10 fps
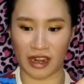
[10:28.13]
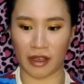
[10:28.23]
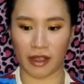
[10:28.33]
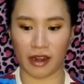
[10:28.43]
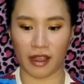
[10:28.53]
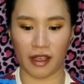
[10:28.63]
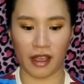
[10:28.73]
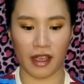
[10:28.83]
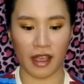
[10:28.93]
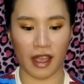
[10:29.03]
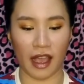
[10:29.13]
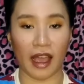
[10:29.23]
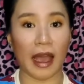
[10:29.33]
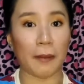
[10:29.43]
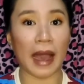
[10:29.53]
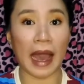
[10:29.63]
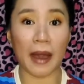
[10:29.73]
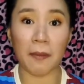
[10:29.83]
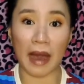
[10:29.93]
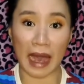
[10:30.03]
Alang, alang. Ang
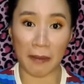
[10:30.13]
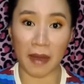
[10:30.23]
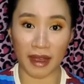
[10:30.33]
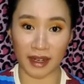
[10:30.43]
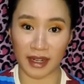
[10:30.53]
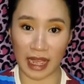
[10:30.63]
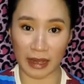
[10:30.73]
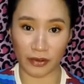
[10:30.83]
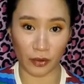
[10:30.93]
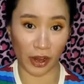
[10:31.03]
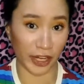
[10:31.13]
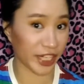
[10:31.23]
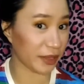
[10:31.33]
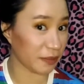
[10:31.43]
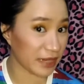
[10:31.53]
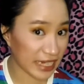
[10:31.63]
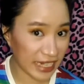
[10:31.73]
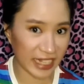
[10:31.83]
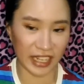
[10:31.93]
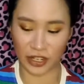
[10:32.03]
haba-haba, bakla. Cardi B,
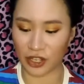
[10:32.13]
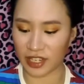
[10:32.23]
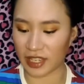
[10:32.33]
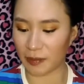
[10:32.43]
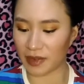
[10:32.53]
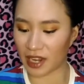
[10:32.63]
ganon.